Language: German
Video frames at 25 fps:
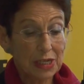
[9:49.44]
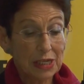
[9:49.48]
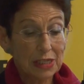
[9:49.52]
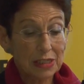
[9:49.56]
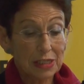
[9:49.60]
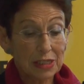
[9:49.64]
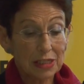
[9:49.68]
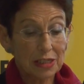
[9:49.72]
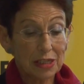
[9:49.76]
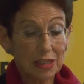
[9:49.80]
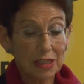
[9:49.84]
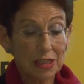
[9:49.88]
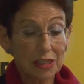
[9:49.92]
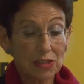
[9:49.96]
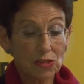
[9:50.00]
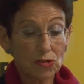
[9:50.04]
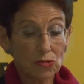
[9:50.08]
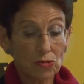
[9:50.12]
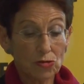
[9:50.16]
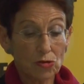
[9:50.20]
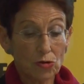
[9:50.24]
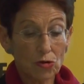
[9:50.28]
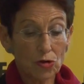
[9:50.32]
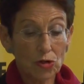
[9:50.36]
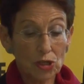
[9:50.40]
die der
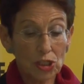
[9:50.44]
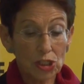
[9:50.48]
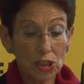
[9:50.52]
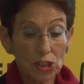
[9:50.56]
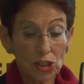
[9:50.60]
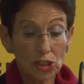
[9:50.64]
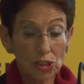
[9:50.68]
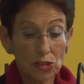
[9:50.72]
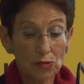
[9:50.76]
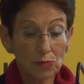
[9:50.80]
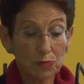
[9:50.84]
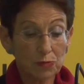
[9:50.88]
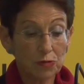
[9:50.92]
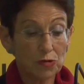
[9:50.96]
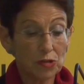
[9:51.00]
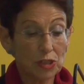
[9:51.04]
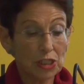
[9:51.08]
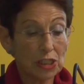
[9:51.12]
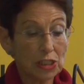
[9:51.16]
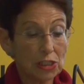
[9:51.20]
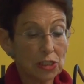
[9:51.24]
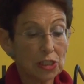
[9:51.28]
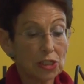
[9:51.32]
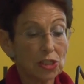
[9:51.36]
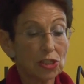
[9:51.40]
ideologischen,
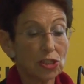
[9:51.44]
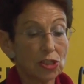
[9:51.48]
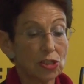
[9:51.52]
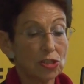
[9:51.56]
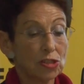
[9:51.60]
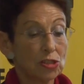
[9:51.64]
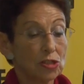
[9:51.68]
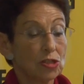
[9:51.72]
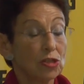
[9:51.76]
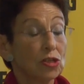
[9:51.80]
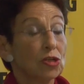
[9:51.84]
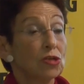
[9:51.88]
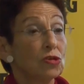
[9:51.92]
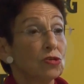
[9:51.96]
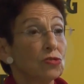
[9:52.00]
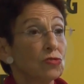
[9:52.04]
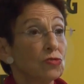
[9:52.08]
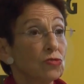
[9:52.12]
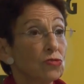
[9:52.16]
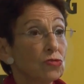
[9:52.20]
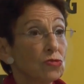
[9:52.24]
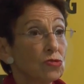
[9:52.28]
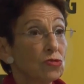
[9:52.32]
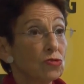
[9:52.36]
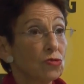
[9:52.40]
politischen
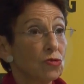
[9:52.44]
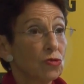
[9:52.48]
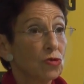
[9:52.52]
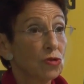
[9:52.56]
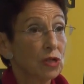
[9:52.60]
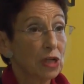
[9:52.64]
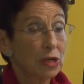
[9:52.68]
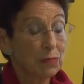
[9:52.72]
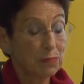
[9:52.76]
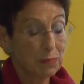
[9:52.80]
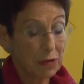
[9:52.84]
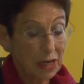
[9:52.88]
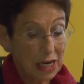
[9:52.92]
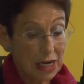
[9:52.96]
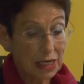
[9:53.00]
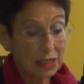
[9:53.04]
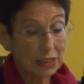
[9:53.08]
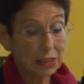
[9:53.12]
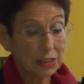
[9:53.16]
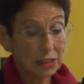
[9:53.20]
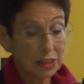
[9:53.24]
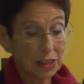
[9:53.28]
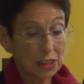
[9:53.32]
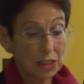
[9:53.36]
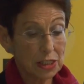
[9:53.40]
und/oder
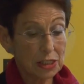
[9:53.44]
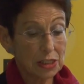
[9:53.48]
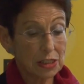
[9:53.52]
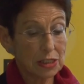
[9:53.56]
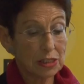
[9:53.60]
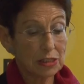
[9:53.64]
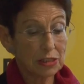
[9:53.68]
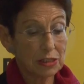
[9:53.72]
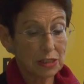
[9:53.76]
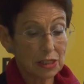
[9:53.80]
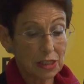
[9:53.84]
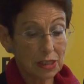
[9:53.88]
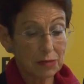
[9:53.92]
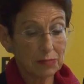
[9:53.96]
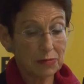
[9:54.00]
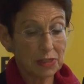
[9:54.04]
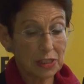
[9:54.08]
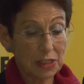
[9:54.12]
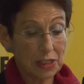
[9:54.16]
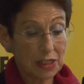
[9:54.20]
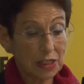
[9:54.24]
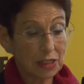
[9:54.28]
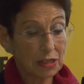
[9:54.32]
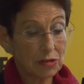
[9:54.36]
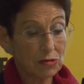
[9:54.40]
praktischen
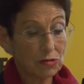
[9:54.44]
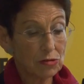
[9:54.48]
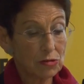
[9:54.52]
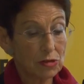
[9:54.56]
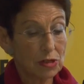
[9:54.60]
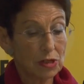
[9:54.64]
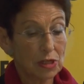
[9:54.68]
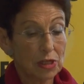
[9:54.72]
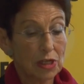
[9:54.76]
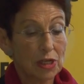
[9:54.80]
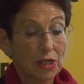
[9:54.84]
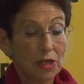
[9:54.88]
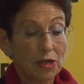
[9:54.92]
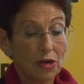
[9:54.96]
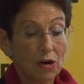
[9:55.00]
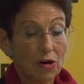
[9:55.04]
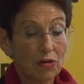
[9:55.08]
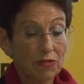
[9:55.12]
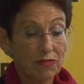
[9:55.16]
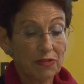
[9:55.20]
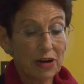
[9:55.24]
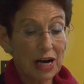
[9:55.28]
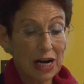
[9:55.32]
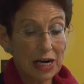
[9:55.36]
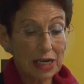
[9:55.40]
Diskriminierung
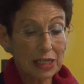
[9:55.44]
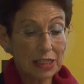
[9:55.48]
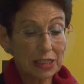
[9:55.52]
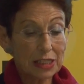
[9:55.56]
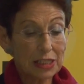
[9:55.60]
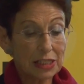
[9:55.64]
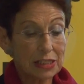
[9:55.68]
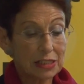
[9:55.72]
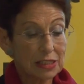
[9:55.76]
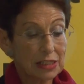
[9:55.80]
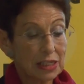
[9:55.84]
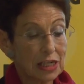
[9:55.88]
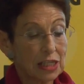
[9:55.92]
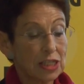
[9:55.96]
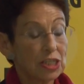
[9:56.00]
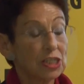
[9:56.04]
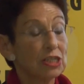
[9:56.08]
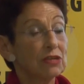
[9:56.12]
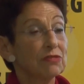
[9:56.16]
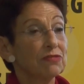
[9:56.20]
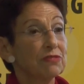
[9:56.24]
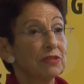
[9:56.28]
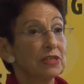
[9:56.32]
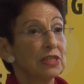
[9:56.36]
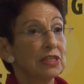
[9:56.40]
auf allen
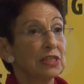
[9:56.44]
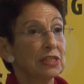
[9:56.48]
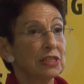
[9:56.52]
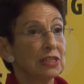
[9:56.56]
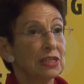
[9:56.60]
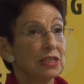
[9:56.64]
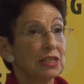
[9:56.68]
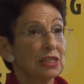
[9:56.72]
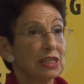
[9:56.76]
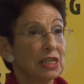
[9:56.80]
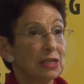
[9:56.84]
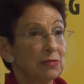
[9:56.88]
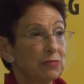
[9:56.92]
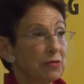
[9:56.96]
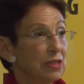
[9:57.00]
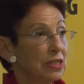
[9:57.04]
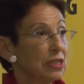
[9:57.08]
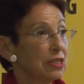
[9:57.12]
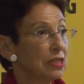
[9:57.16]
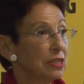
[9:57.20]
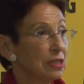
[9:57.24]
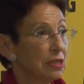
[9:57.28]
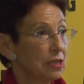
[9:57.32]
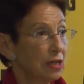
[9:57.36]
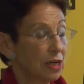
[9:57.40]
gesellschaftlichen
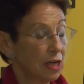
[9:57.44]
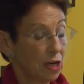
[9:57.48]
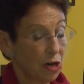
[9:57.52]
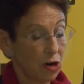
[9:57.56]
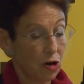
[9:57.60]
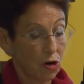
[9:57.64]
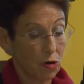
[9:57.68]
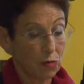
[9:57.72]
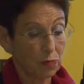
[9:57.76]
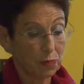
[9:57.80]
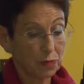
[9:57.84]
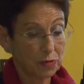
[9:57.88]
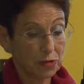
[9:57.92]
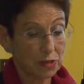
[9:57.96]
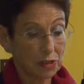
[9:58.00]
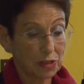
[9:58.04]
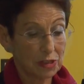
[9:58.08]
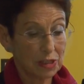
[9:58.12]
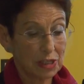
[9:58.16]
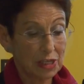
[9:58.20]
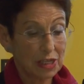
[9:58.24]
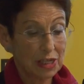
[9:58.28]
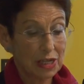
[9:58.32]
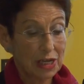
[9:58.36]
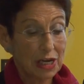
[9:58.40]
Ebenen erlaubt.
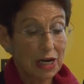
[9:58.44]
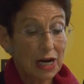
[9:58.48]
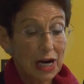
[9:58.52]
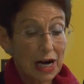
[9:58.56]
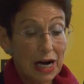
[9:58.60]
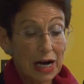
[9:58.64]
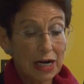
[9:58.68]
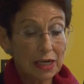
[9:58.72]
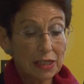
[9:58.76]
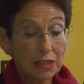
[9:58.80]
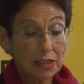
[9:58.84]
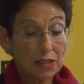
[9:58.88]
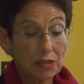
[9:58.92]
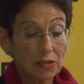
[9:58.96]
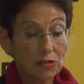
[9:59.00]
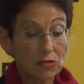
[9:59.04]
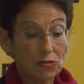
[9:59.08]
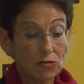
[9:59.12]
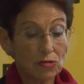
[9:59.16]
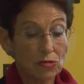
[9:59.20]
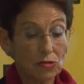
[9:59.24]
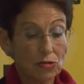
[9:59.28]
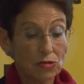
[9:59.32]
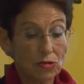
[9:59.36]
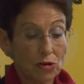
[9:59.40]
Alte
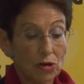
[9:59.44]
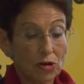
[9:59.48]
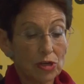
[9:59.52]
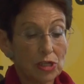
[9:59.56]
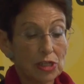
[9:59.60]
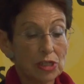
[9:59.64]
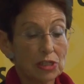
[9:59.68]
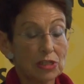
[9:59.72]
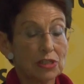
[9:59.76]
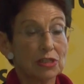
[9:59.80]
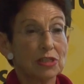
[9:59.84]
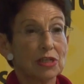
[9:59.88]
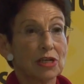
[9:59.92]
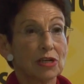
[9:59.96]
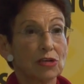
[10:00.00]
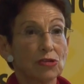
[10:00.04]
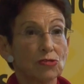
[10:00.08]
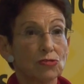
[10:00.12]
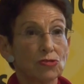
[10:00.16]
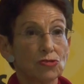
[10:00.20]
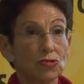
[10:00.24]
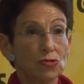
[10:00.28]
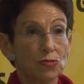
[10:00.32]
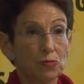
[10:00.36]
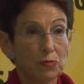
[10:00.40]
und neue
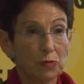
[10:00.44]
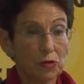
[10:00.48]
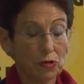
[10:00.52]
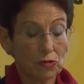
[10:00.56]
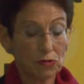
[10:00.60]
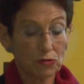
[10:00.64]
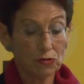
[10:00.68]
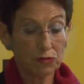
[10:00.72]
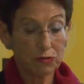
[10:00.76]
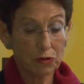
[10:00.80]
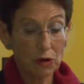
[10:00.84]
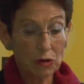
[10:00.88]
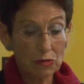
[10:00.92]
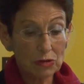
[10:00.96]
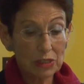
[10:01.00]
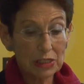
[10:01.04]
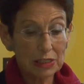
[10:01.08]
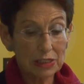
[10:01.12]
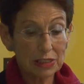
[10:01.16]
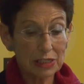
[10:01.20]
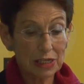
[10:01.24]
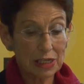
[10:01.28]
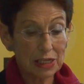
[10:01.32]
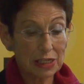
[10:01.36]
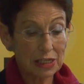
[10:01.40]
Stereotype und
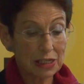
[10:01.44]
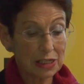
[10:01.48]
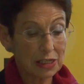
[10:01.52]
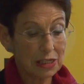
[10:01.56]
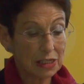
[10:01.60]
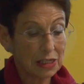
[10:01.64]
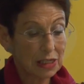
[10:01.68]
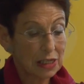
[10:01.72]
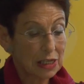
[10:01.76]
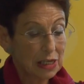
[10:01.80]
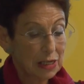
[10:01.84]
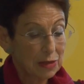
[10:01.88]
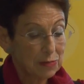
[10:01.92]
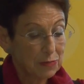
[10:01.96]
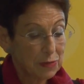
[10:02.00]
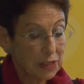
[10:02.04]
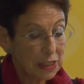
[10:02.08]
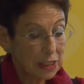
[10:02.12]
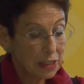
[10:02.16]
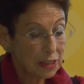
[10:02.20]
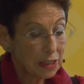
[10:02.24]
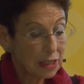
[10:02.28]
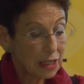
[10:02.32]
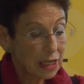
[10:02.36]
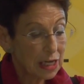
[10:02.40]
Vorurteile
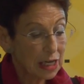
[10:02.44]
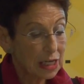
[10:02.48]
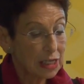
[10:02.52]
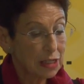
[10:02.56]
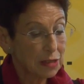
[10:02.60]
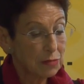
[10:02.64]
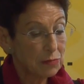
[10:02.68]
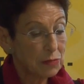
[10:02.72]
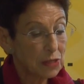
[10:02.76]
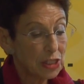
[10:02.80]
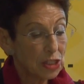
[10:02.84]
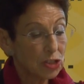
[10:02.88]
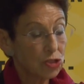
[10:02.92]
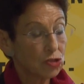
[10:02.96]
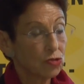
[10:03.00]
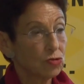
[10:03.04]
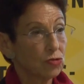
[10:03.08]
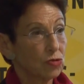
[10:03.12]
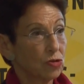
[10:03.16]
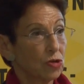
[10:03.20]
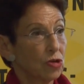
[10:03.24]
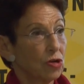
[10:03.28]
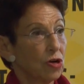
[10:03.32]
bilden eine Mischung